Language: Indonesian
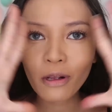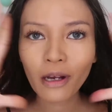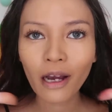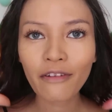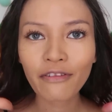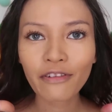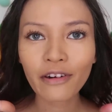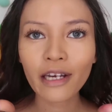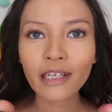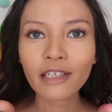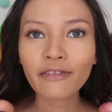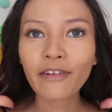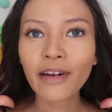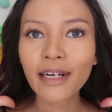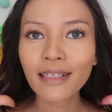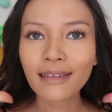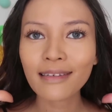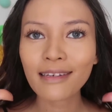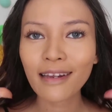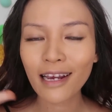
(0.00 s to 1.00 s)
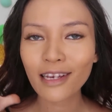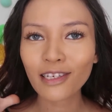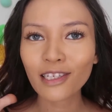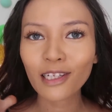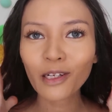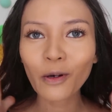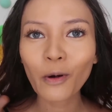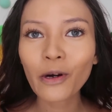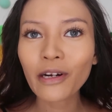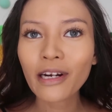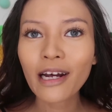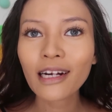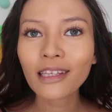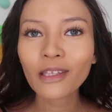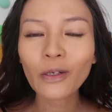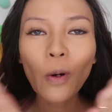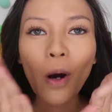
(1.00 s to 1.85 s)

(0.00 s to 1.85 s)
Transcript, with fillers: full coverage versi Rachel Goddard.